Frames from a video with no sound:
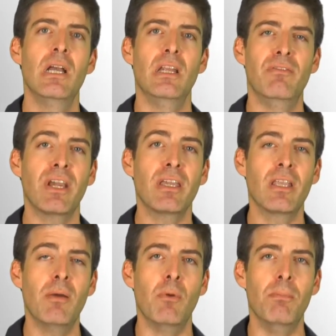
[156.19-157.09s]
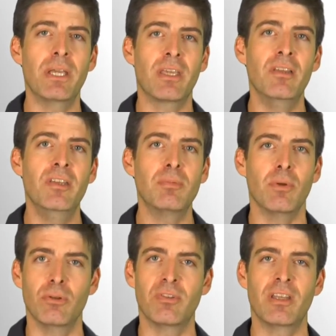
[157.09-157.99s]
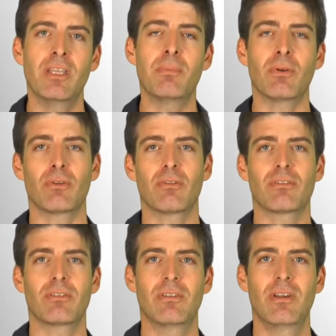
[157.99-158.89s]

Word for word: les véritables mécanismes de cette dépendance.